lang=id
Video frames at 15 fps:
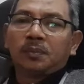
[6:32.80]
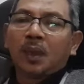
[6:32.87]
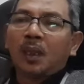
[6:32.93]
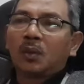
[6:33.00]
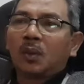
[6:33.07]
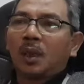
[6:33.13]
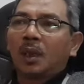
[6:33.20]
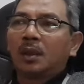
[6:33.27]

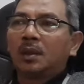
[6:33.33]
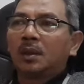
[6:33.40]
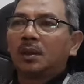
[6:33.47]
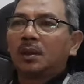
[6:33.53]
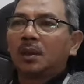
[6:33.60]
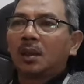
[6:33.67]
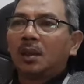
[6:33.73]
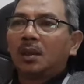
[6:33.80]
baru
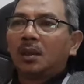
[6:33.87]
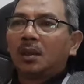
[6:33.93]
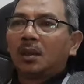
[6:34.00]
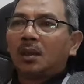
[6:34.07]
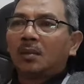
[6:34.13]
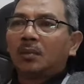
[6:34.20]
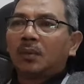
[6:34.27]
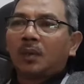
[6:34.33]
lagi,
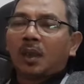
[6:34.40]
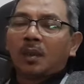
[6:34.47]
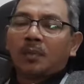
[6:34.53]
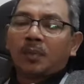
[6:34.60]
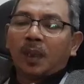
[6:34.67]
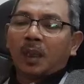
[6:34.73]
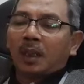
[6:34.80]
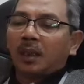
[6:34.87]

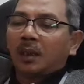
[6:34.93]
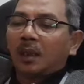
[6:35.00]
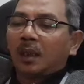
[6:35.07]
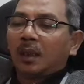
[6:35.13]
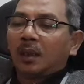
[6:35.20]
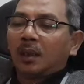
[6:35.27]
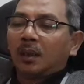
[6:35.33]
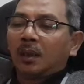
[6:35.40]
bukan barang
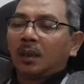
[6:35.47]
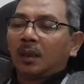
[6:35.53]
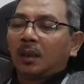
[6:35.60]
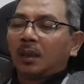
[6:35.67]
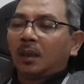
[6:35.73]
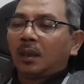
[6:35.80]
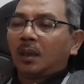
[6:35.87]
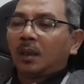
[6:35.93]
yang
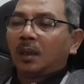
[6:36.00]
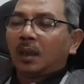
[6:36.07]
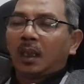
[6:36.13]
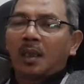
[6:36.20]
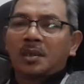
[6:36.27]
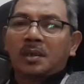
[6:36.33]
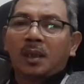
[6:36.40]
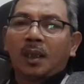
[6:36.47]
e,
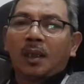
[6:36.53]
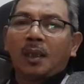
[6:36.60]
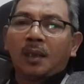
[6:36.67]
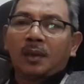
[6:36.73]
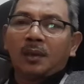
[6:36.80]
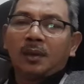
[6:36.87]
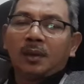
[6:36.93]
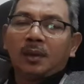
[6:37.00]
rahasia
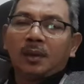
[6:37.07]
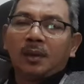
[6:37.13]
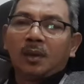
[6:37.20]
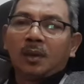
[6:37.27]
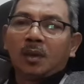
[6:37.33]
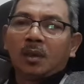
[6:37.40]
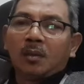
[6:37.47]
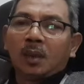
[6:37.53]
lagi,
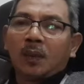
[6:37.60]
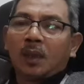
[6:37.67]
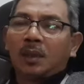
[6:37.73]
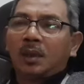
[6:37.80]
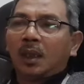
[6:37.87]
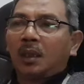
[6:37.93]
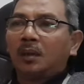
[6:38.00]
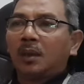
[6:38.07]
bahwa
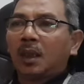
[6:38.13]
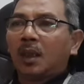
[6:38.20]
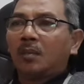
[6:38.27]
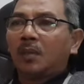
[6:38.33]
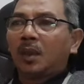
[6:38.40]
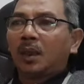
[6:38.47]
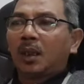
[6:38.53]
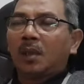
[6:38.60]
di antara
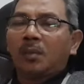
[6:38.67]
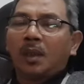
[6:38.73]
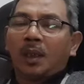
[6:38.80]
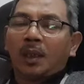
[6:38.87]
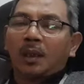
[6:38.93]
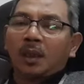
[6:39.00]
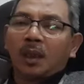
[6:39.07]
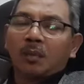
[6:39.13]
mereka memang
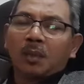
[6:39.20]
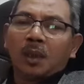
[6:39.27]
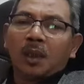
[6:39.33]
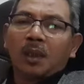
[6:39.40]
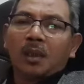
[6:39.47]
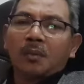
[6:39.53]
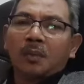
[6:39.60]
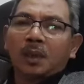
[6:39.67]
ada yang
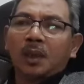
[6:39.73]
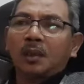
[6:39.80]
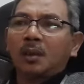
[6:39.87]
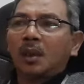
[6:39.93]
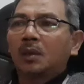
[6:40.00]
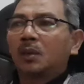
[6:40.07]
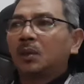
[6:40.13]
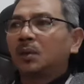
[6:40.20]
mengharamkan
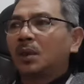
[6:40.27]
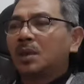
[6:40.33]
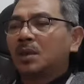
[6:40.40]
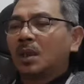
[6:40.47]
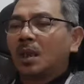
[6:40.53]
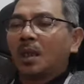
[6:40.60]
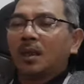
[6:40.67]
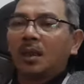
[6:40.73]
lagu
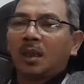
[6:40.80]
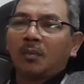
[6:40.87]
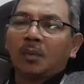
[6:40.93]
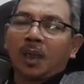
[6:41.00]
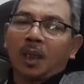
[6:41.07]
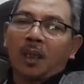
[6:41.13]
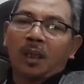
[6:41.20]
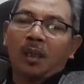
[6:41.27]
Indonesia Raya,
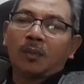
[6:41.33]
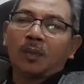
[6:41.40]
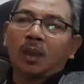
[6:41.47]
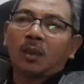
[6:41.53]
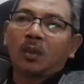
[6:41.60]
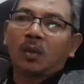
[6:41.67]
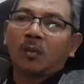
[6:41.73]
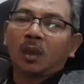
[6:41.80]

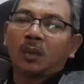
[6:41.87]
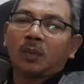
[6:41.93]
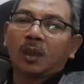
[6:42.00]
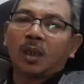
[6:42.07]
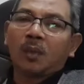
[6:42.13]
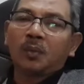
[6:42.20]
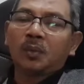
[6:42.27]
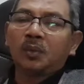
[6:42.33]
mengharamkan hormat
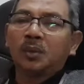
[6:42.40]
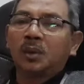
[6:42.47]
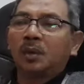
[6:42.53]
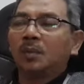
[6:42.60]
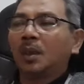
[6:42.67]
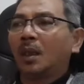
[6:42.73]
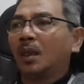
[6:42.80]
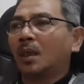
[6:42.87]
merah
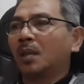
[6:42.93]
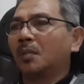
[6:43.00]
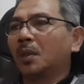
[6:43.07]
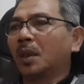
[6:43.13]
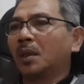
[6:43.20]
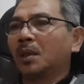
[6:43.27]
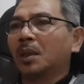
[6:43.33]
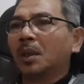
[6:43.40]
putih,
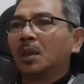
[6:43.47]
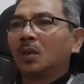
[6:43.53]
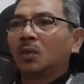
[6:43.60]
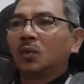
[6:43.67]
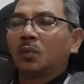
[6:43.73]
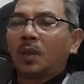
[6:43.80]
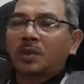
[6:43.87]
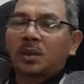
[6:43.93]
mengharamkan
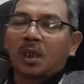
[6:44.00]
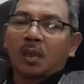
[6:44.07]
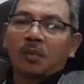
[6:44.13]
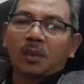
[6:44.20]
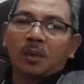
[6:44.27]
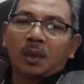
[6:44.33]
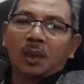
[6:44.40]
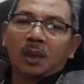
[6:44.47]
upacara
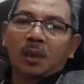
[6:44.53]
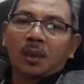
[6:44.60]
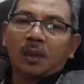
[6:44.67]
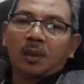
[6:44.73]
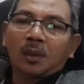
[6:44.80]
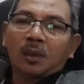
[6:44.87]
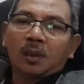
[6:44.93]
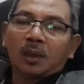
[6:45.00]
bendera.
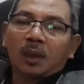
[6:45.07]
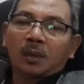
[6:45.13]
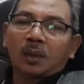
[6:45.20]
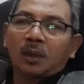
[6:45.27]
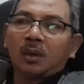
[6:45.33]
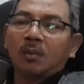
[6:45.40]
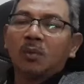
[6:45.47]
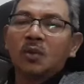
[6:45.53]

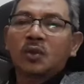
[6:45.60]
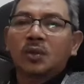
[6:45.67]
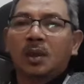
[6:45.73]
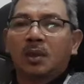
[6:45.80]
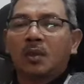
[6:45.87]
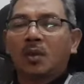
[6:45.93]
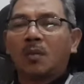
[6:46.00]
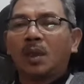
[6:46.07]
Katanya
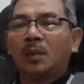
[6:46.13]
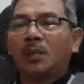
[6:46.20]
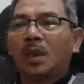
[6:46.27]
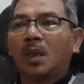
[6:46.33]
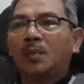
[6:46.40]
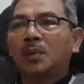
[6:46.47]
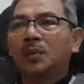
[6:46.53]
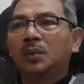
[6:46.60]
musyrik hormat
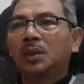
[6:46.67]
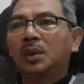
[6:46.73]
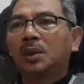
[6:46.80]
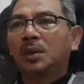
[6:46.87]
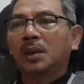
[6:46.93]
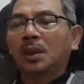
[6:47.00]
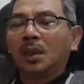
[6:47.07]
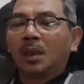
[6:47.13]
merah putih